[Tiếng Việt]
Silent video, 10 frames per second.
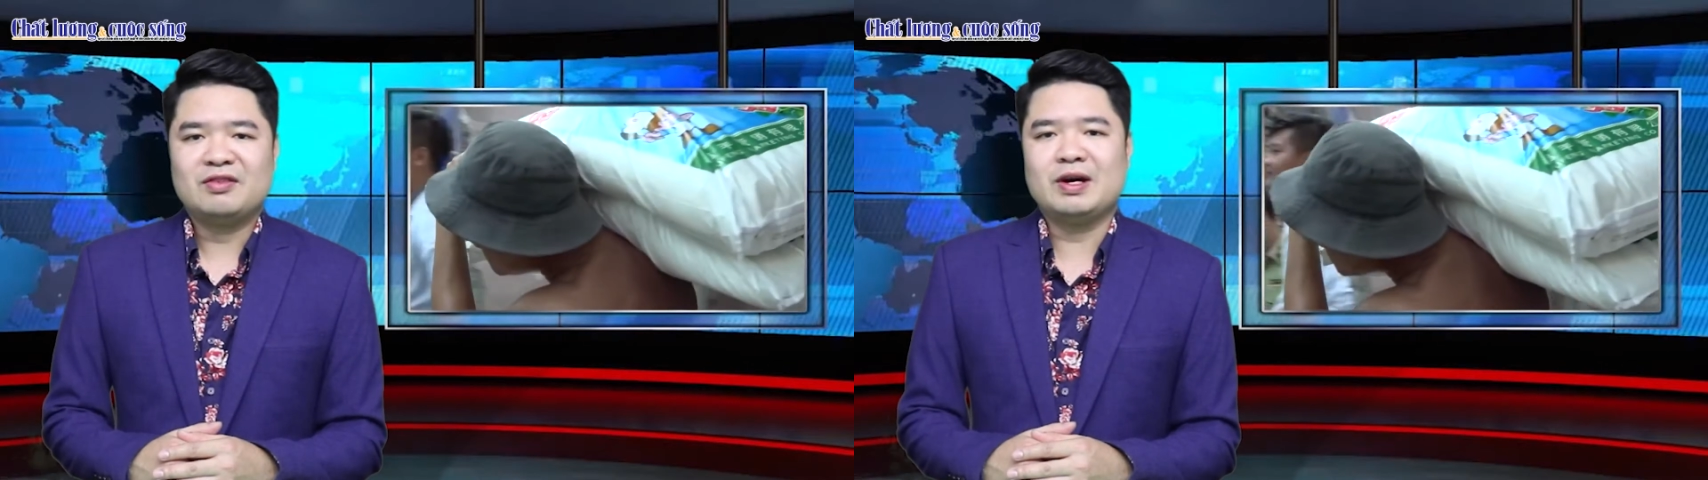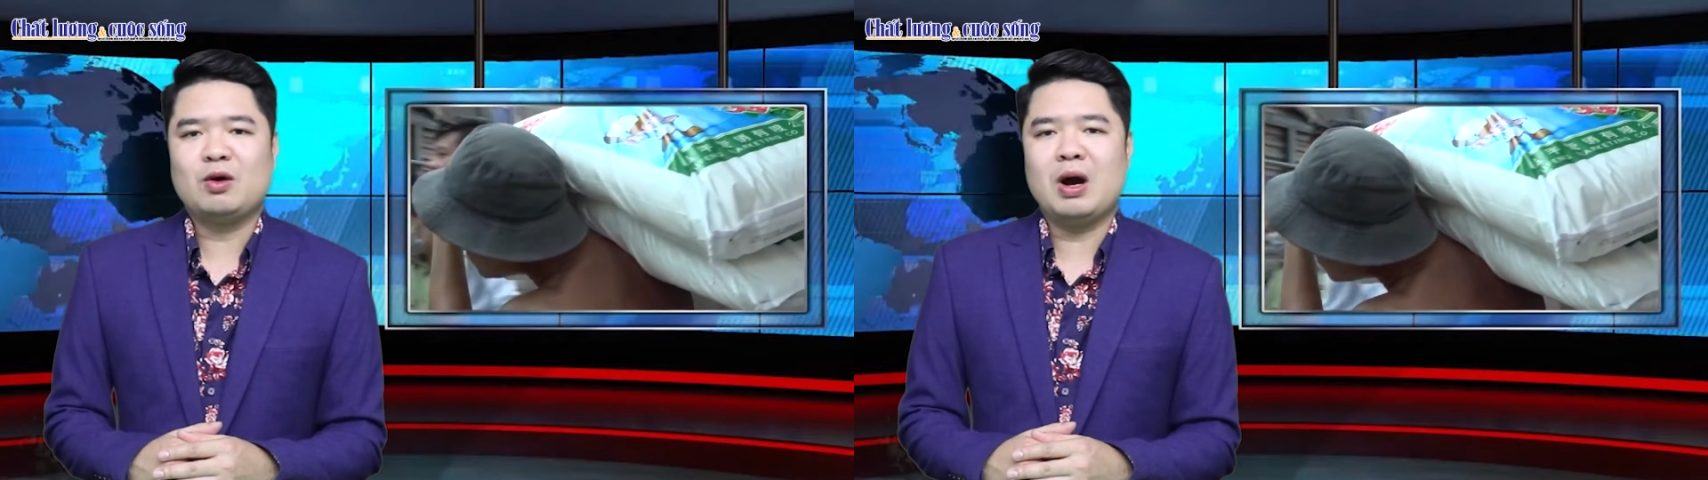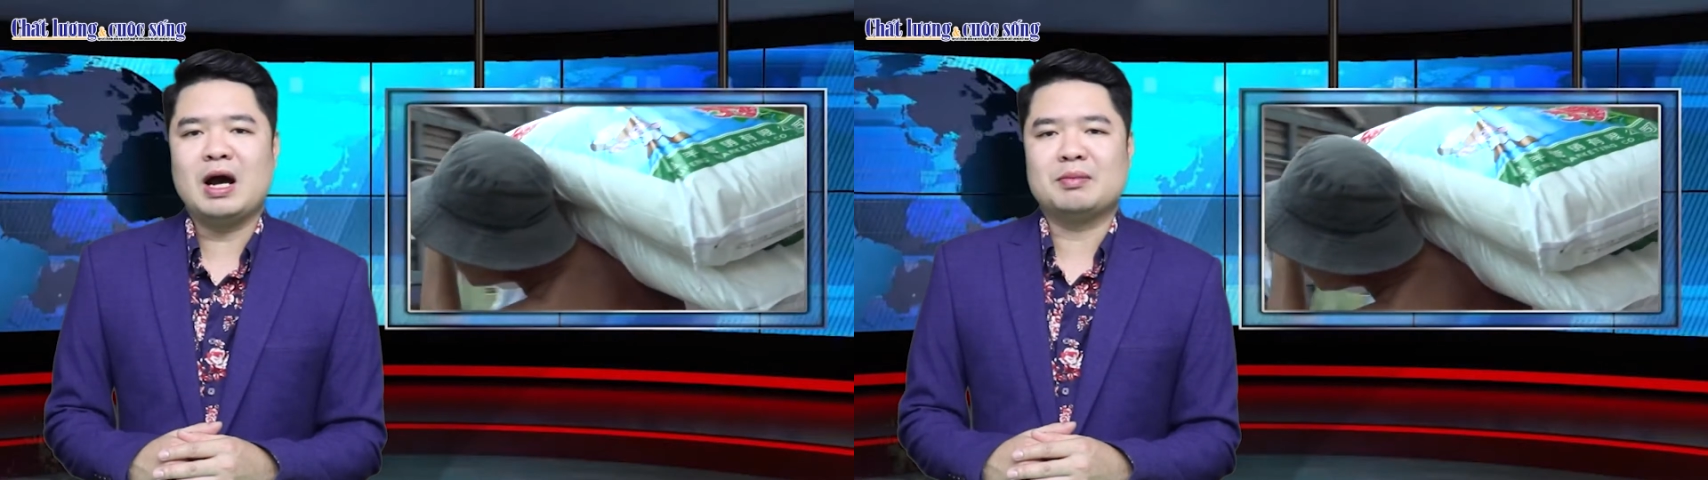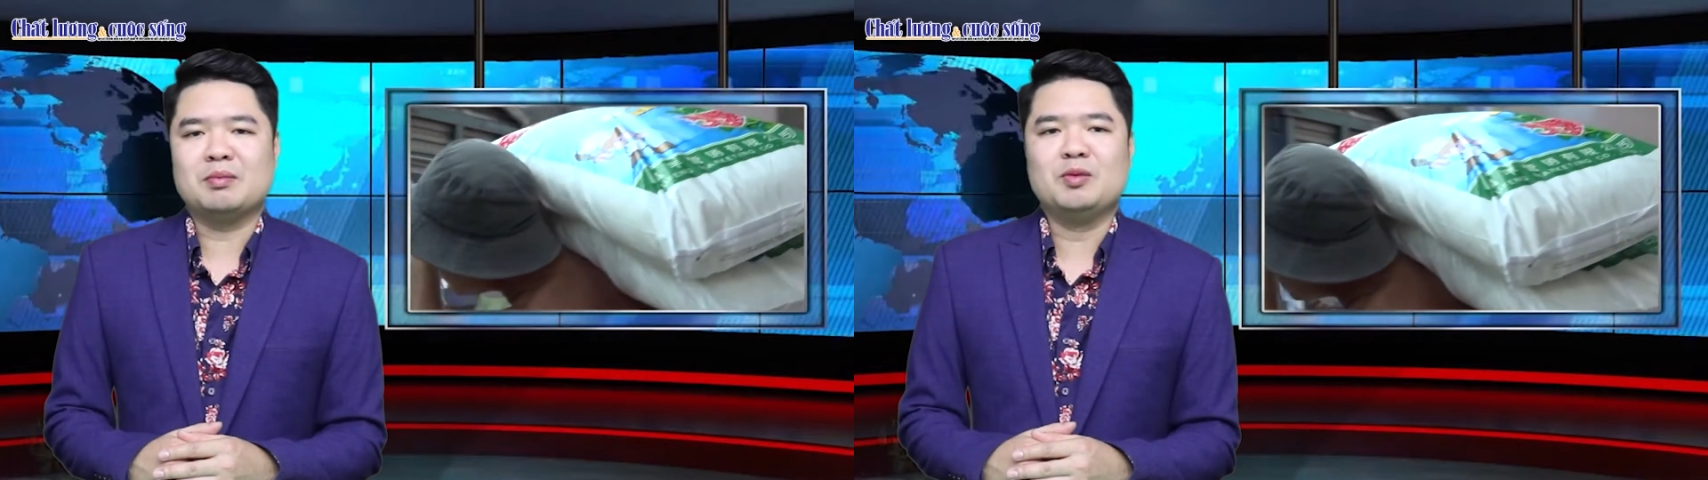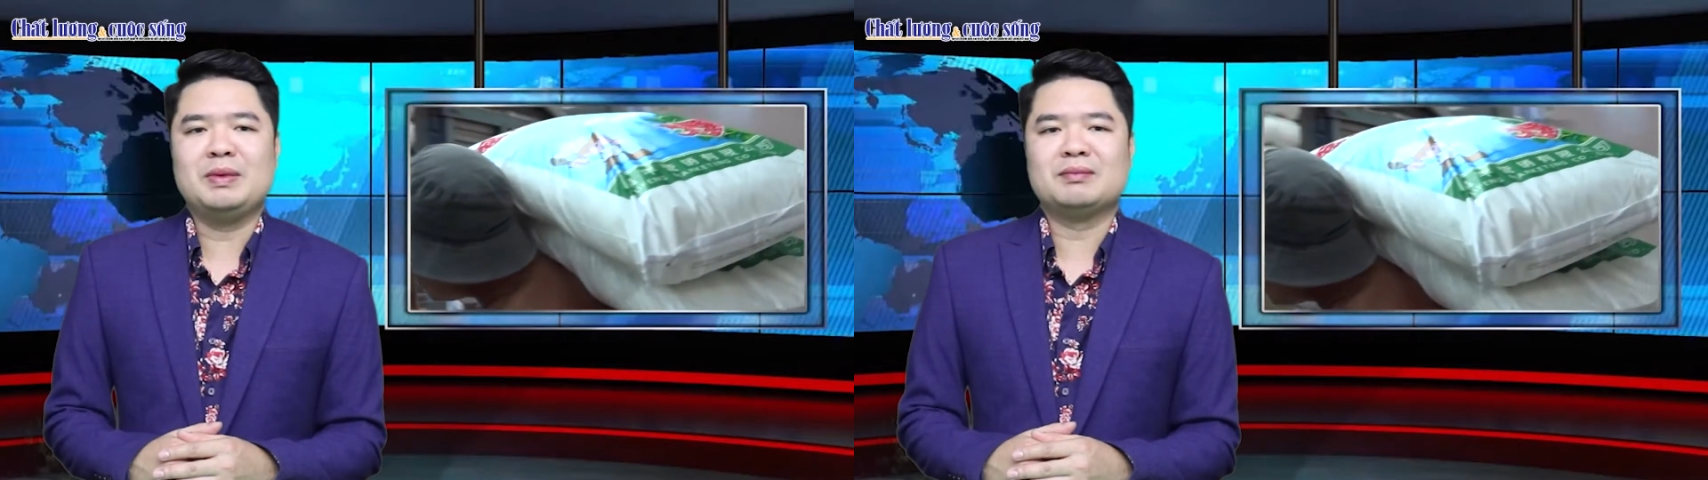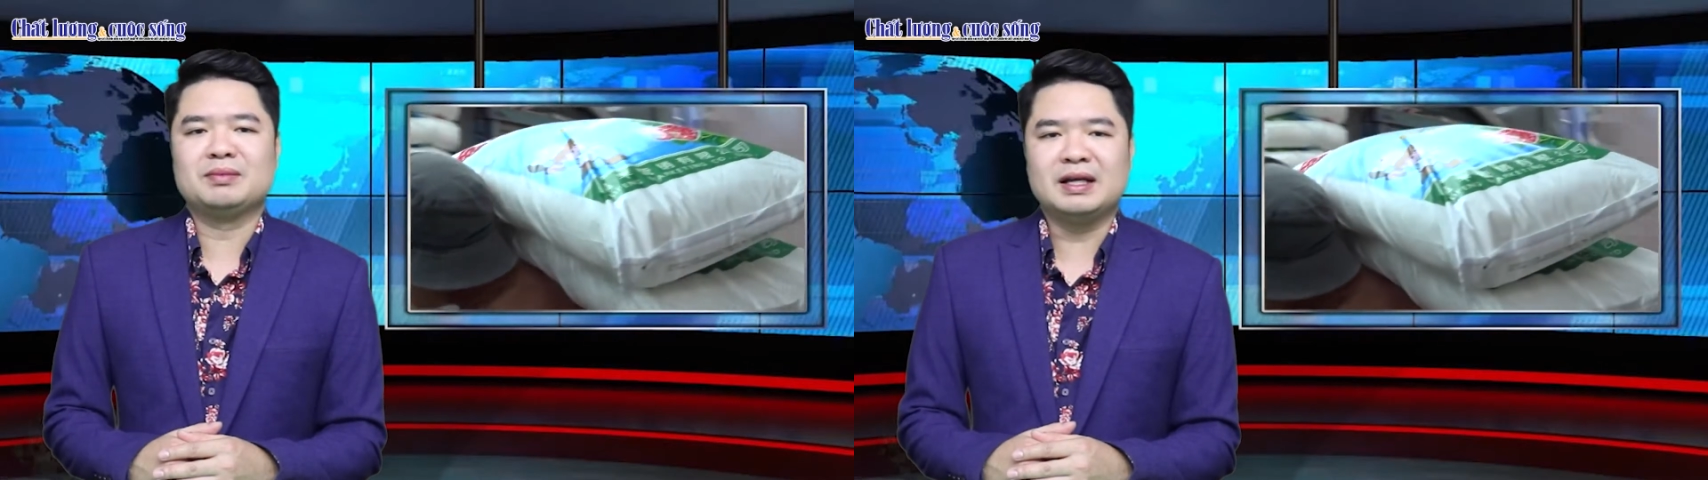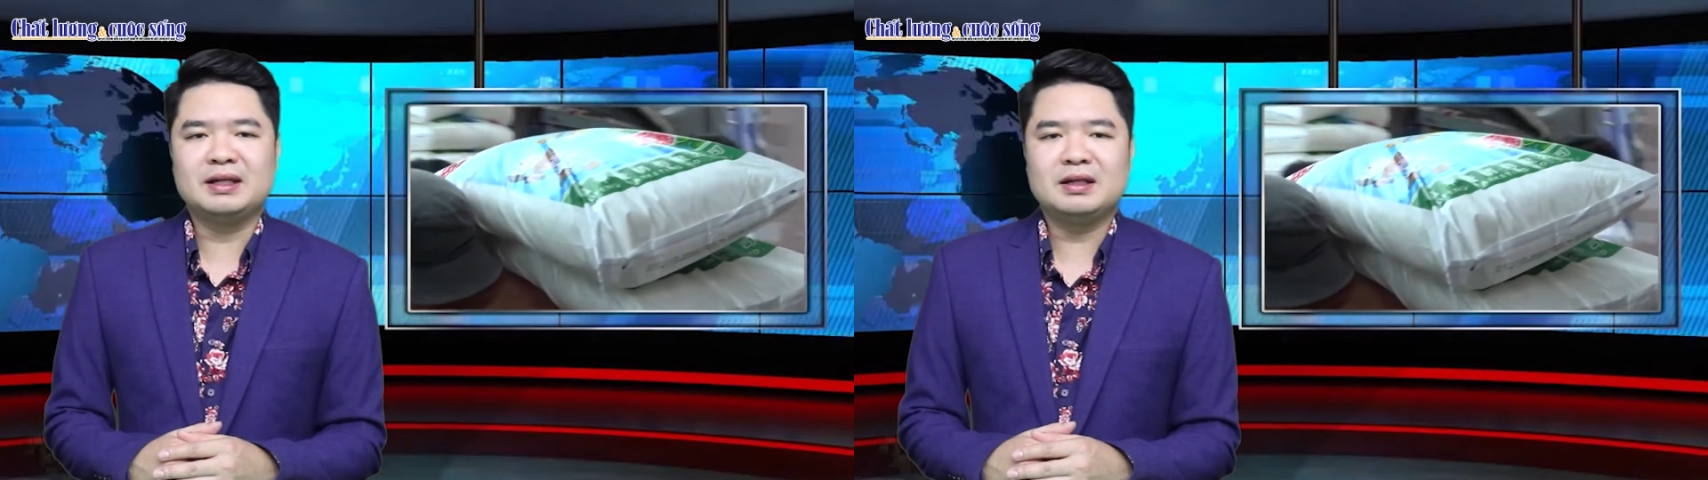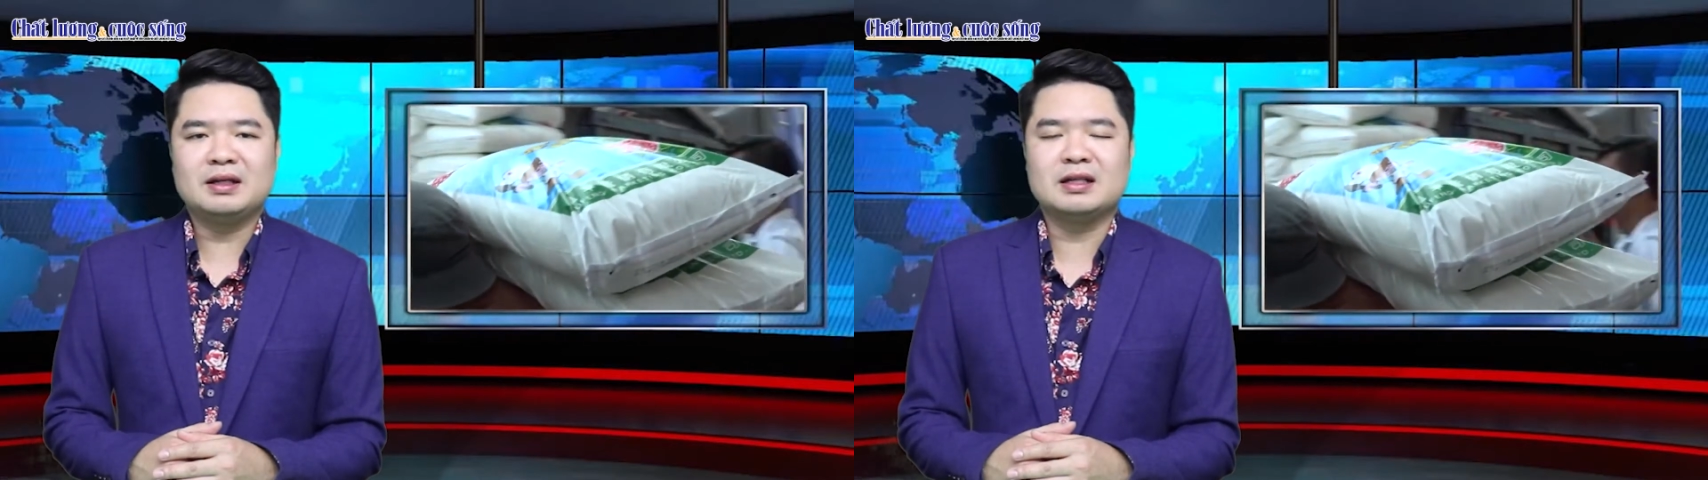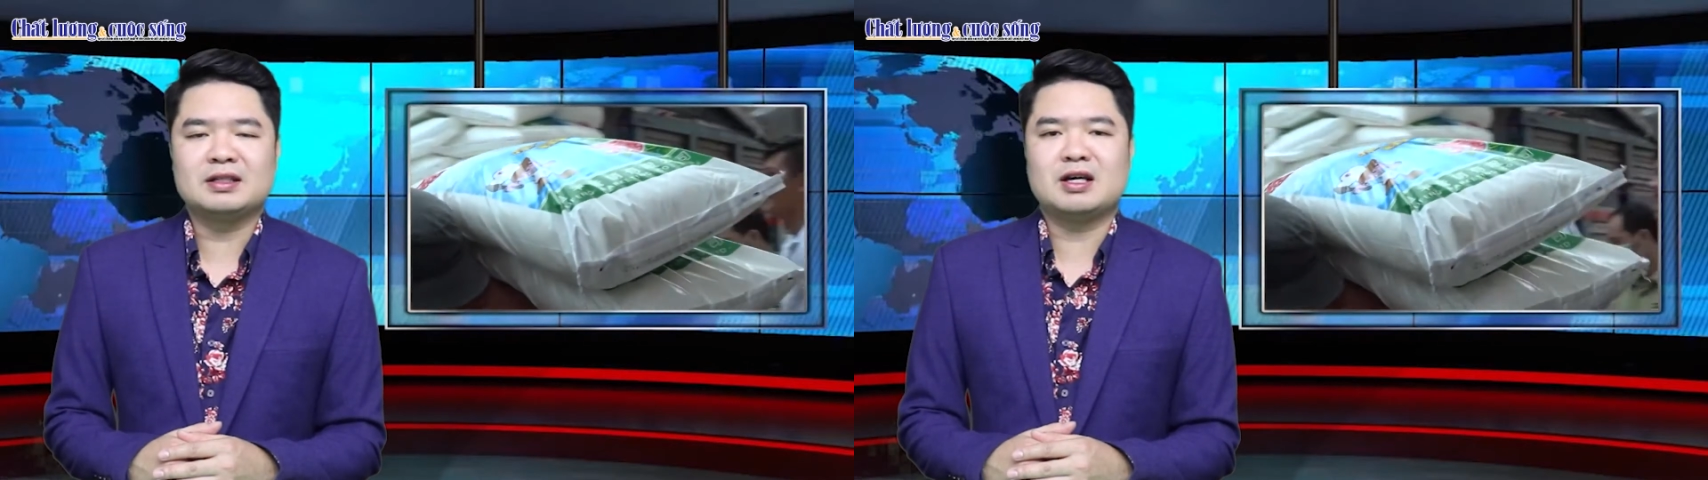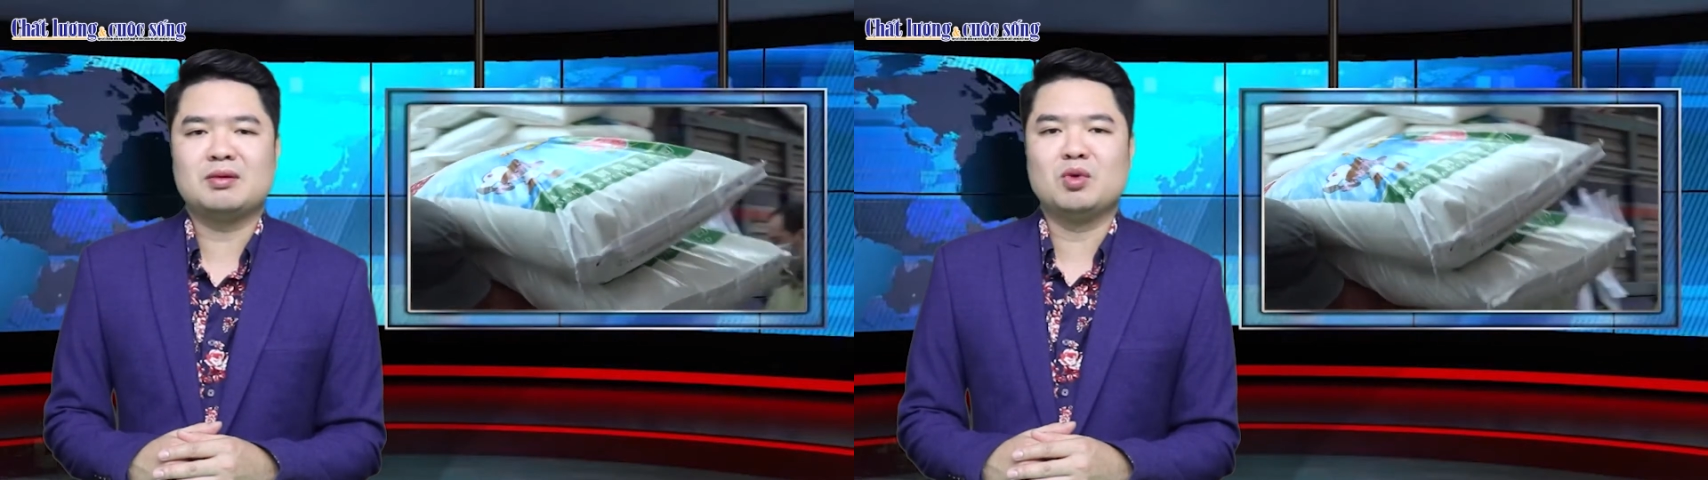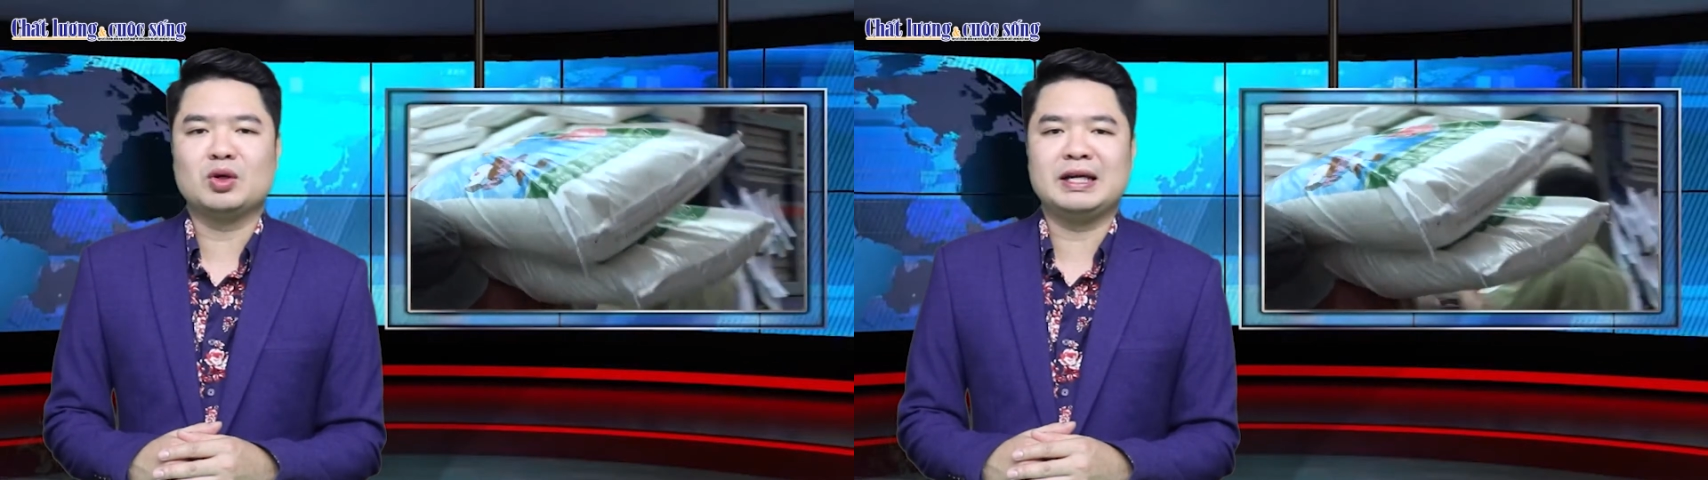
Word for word: với khoảng 45 tấn đựng trong